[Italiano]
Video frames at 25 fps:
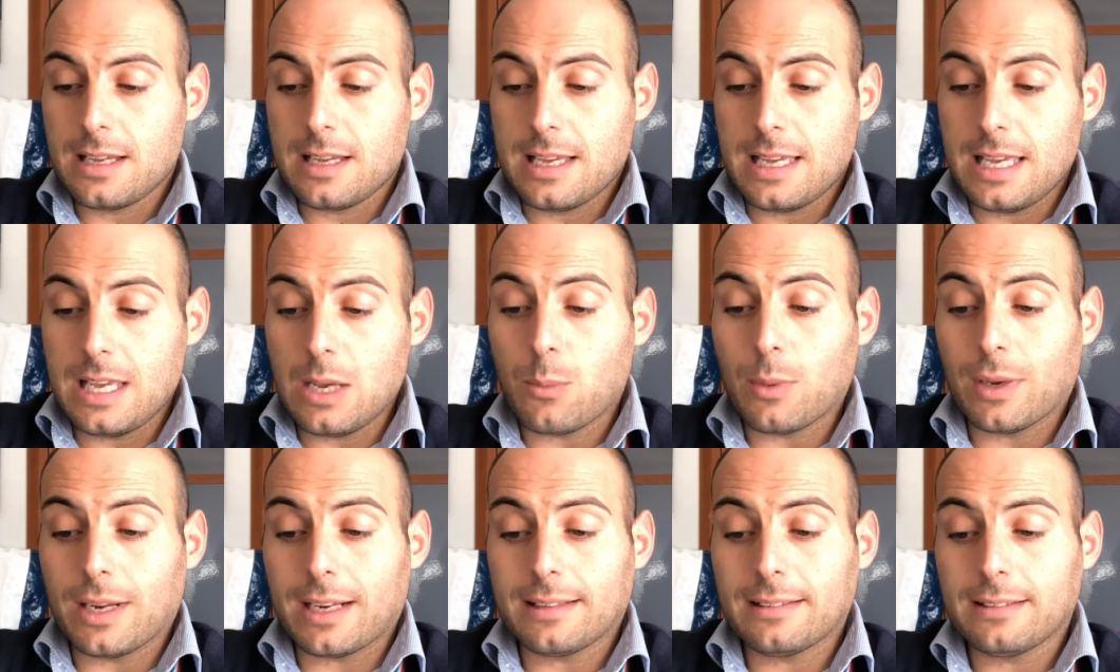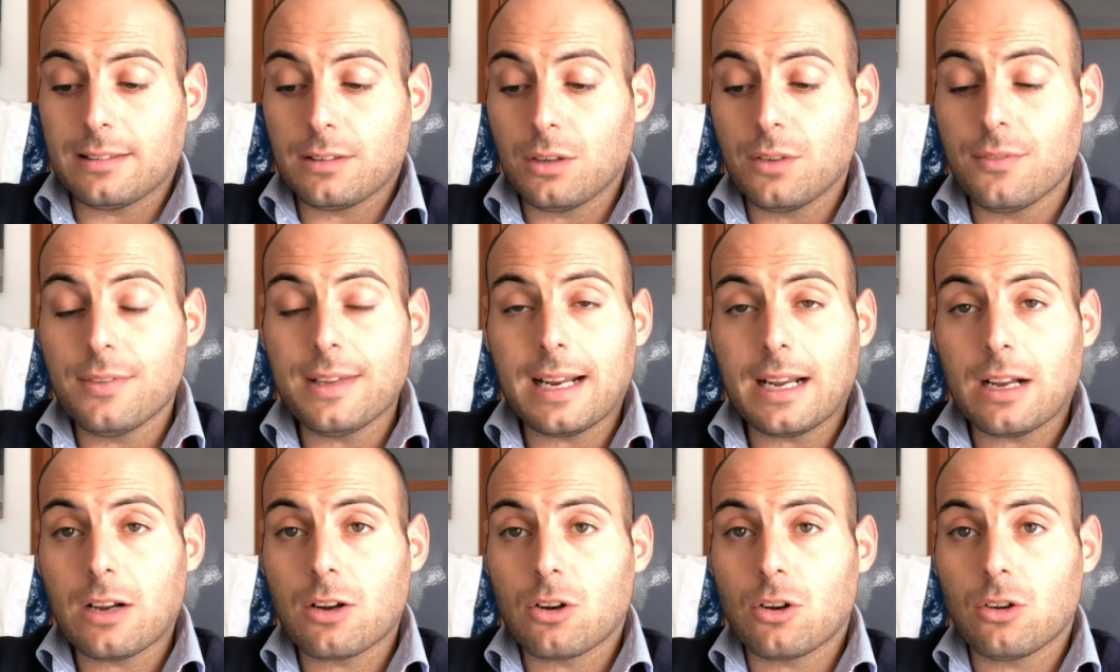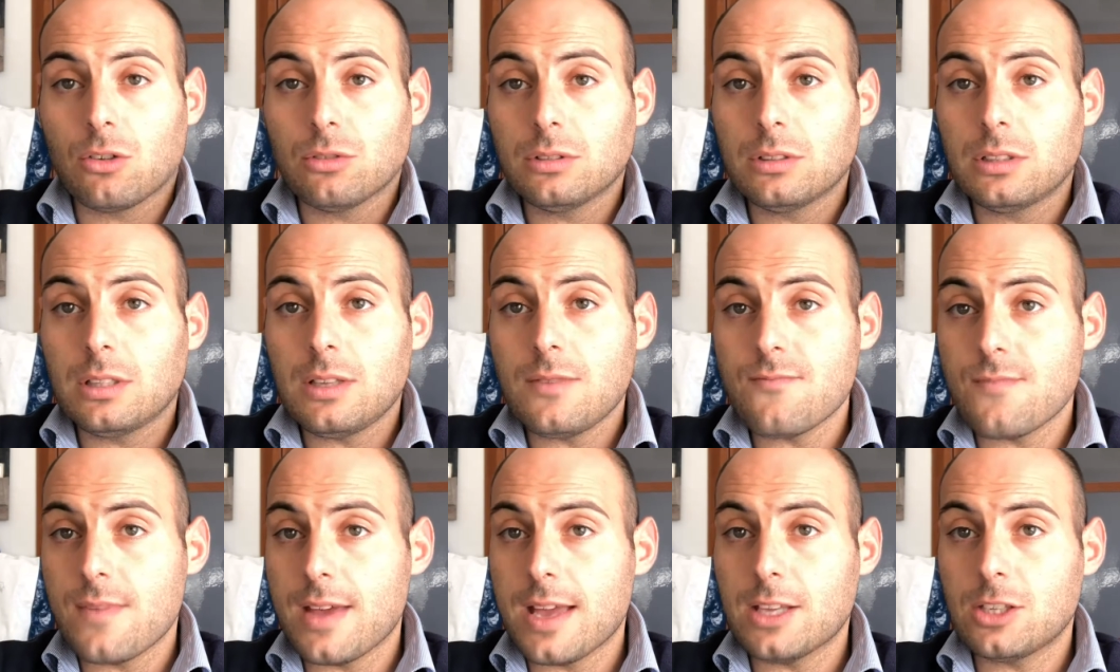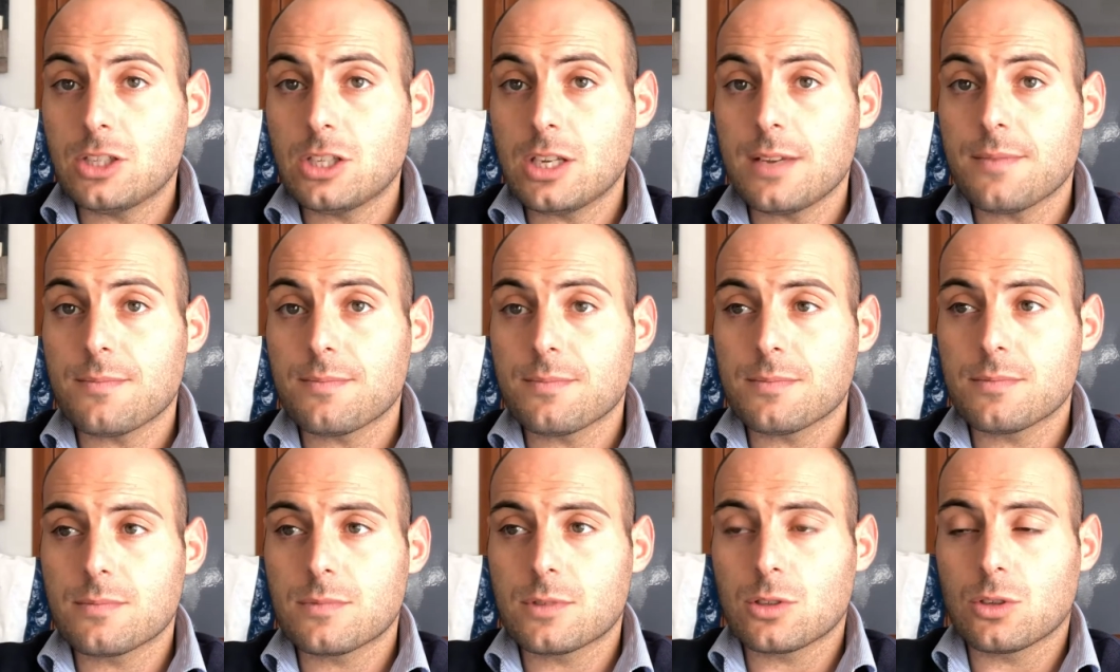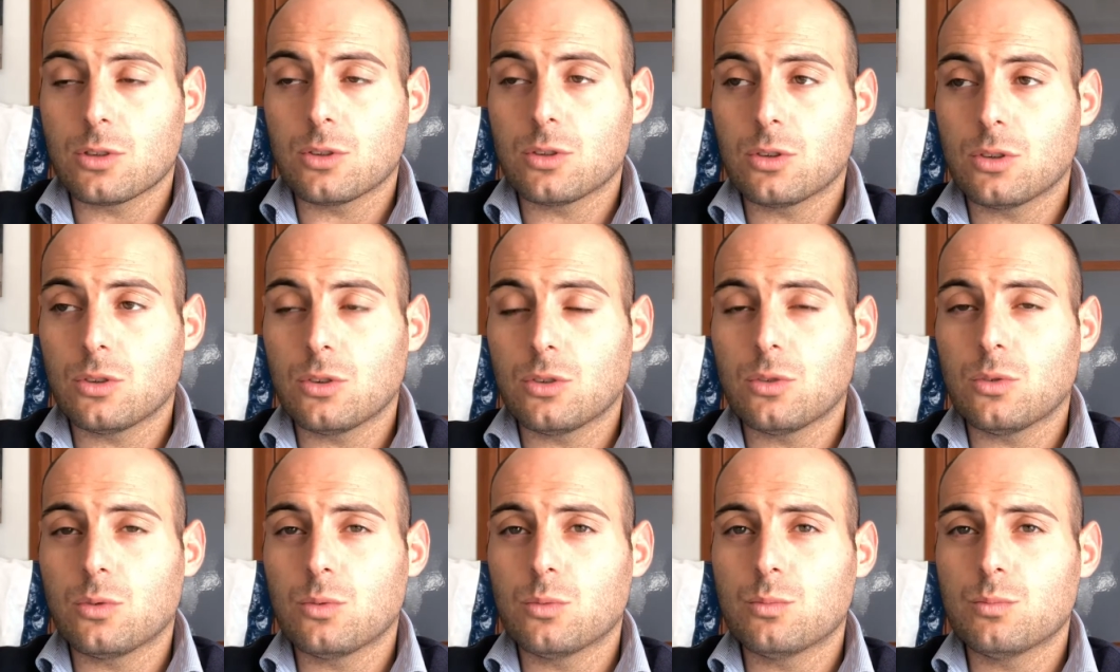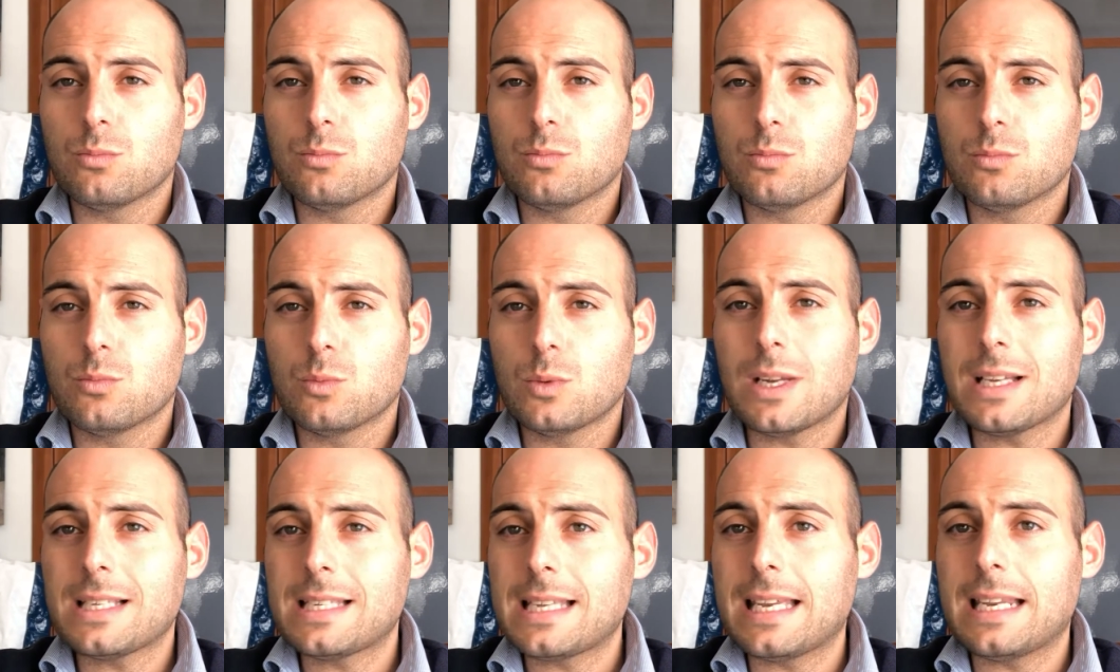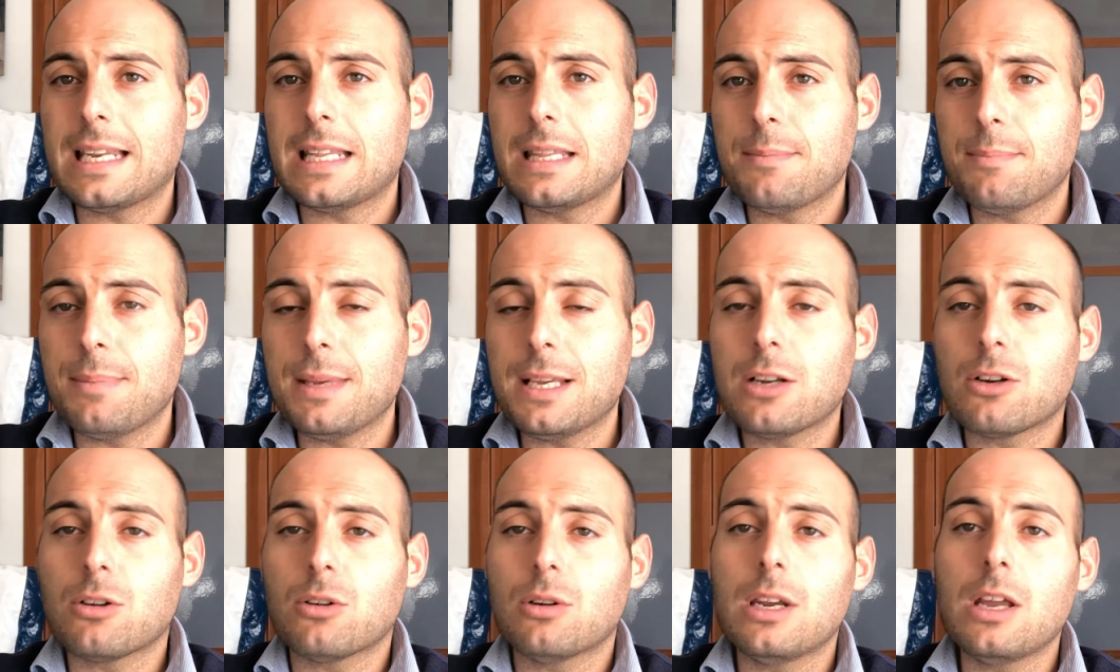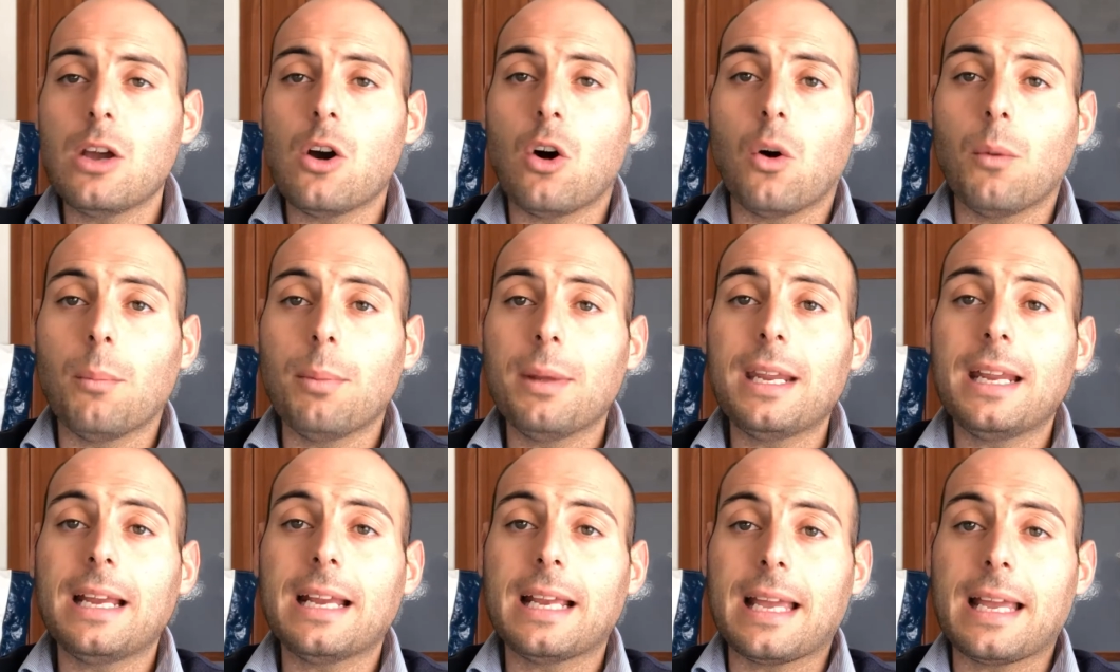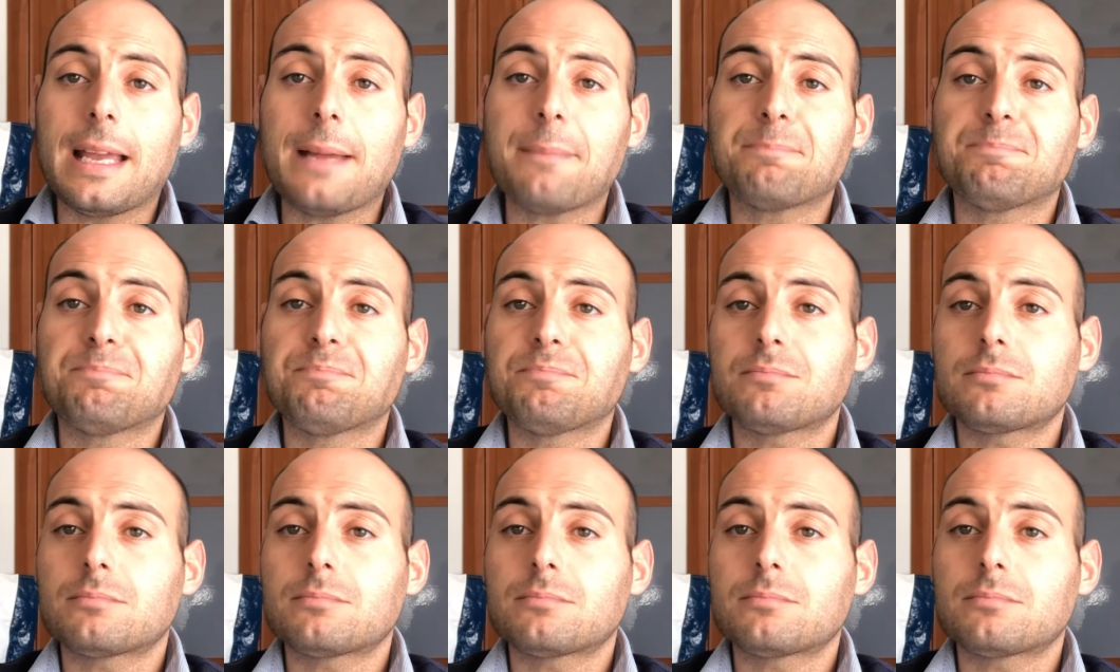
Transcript: I 49 racconti invece sono una serie di piccole opere che